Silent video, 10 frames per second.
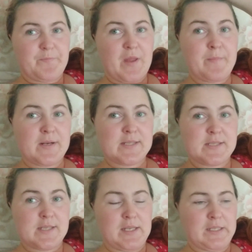
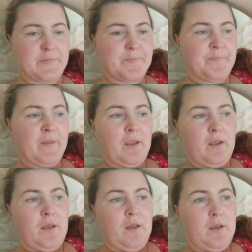амоксициллин.
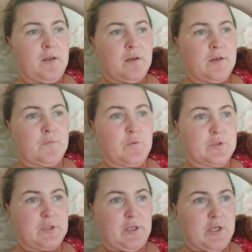
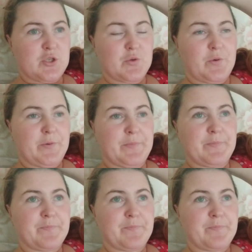Вот, хорошо.